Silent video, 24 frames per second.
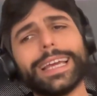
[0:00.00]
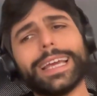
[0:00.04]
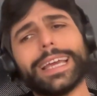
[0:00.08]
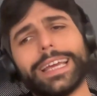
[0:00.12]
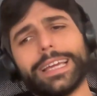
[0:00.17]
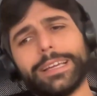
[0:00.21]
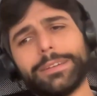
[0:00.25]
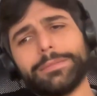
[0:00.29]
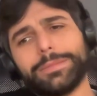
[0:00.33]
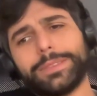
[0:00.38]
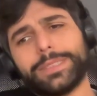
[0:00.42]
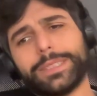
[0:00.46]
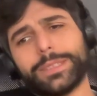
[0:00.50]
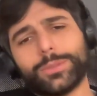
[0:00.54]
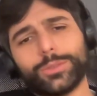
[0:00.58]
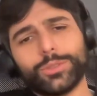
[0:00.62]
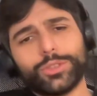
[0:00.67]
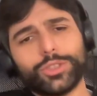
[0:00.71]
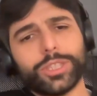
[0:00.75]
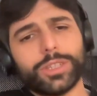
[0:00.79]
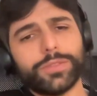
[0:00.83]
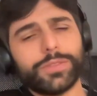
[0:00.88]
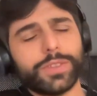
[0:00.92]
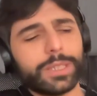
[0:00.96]
e eh, se
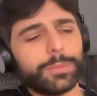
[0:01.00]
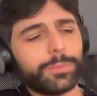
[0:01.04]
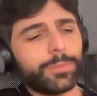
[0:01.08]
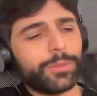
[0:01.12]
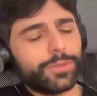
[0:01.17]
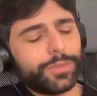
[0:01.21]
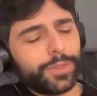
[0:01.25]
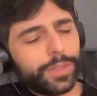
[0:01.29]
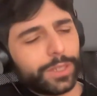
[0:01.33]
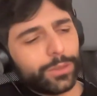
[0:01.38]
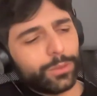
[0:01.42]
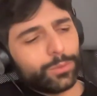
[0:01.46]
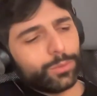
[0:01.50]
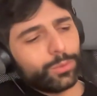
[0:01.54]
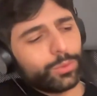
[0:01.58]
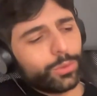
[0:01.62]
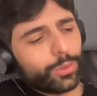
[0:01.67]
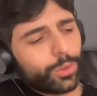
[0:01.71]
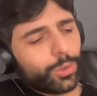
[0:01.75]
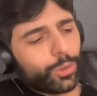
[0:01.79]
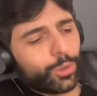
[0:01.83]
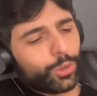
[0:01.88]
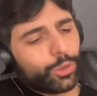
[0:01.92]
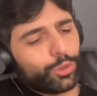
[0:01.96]
non ce la faremo a fare
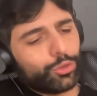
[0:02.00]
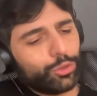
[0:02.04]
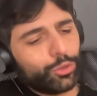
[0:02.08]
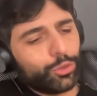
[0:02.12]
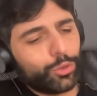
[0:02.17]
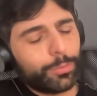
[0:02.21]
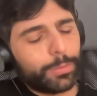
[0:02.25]
tutto oggi,